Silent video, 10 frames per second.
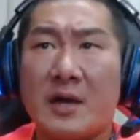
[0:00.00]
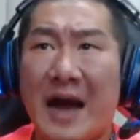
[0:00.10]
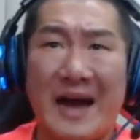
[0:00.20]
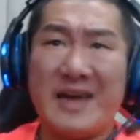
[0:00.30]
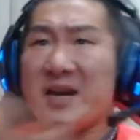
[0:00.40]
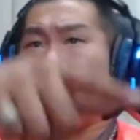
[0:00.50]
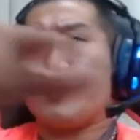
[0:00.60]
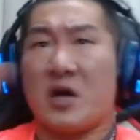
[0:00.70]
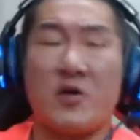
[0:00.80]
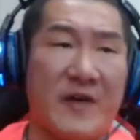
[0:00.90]
哪一个不
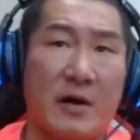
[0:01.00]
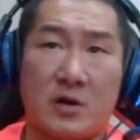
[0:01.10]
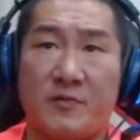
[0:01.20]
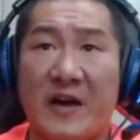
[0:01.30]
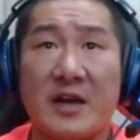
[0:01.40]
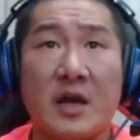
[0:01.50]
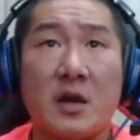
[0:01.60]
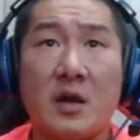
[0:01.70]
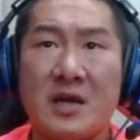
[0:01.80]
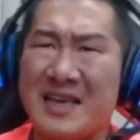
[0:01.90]
给我发我都翻脸
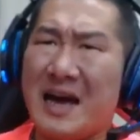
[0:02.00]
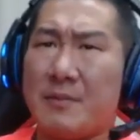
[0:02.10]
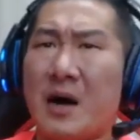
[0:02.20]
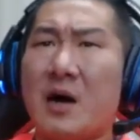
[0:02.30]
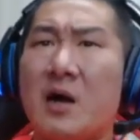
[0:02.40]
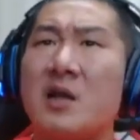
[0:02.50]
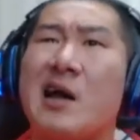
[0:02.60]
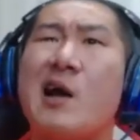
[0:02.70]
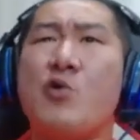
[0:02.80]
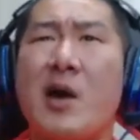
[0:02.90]
一样。
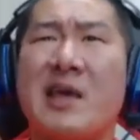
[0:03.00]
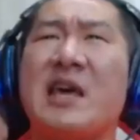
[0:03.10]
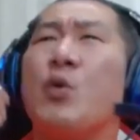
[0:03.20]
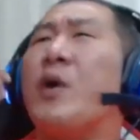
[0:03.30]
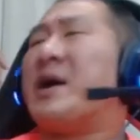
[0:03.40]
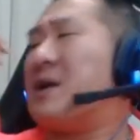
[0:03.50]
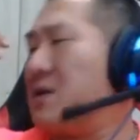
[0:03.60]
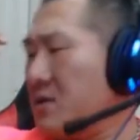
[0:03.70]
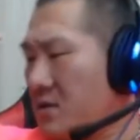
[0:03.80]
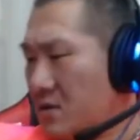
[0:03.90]
他愿意为
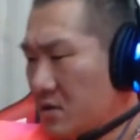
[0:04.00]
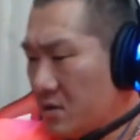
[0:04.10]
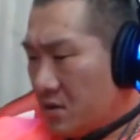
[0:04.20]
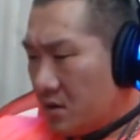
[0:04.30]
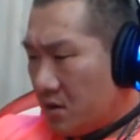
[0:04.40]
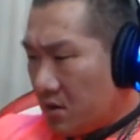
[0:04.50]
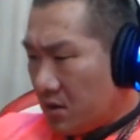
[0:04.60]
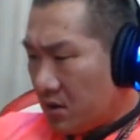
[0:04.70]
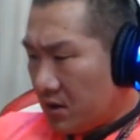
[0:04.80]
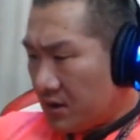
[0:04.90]
了
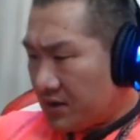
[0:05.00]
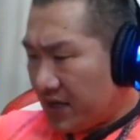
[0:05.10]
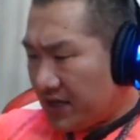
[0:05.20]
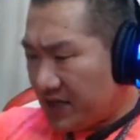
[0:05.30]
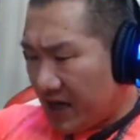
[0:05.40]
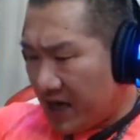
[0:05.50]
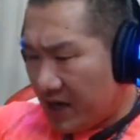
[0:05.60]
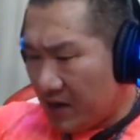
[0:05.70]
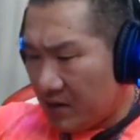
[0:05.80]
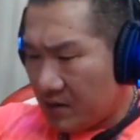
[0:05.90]
这
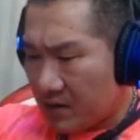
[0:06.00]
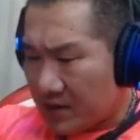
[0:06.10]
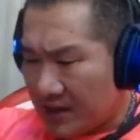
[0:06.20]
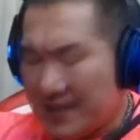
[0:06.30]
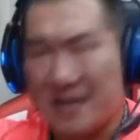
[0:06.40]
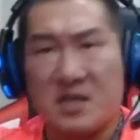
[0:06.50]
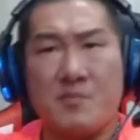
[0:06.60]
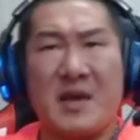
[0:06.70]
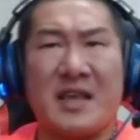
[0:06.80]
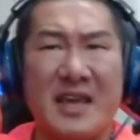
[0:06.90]
些跟他
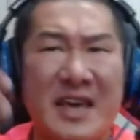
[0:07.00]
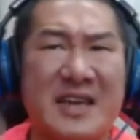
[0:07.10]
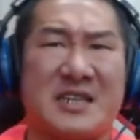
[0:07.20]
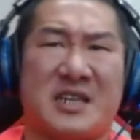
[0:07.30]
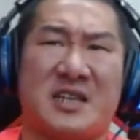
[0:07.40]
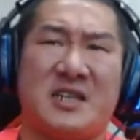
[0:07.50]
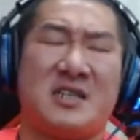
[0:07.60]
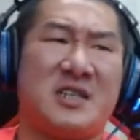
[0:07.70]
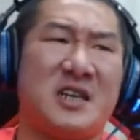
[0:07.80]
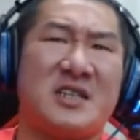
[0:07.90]
身边一起
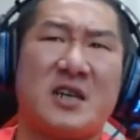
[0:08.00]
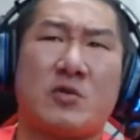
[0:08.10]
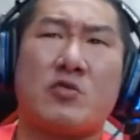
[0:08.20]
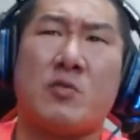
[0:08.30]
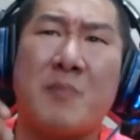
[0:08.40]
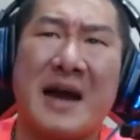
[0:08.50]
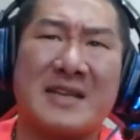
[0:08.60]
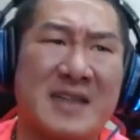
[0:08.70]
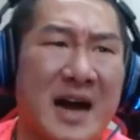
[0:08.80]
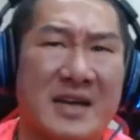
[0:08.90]
辛辛苦苦卖
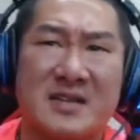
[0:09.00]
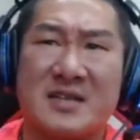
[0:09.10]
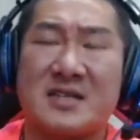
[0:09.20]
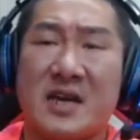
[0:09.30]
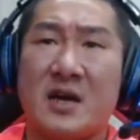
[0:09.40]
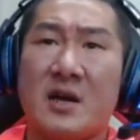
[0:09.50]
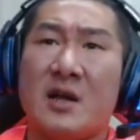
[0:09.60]
菜的这些。